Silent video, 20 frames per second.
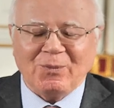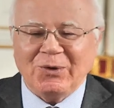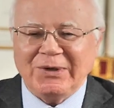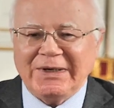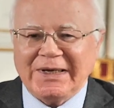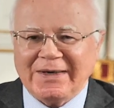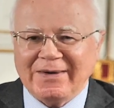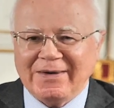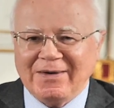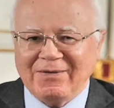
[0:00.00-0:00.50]

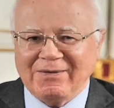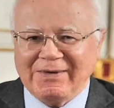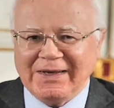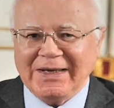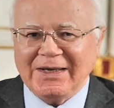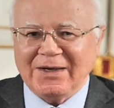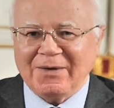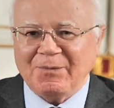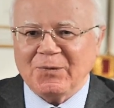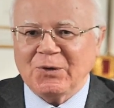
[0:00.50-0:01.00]

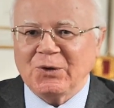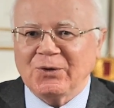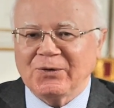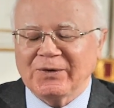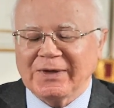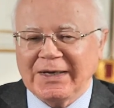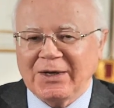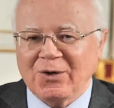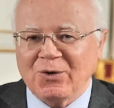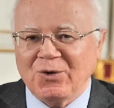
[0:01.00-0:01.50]
moderniser euh,
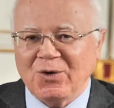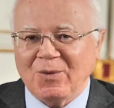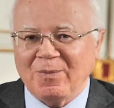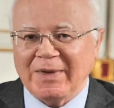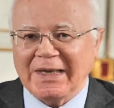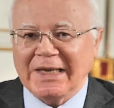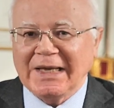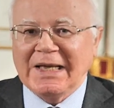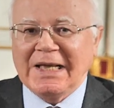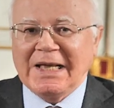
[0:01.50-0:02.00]
notre
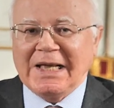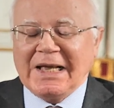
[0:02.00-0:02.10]
économie.